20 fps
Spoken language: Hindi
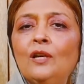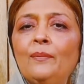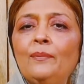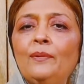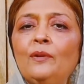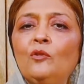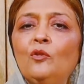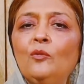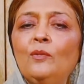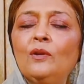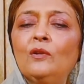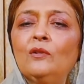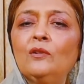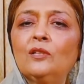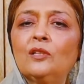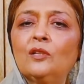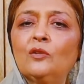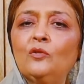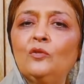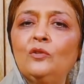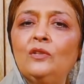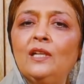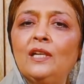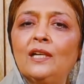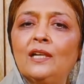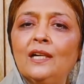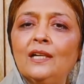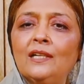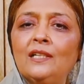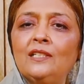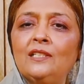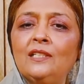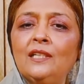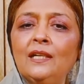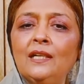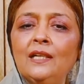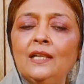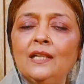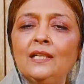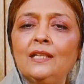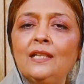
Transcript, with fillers: तो आप इनको बिल्कुल ज़रूर देखा कीजिए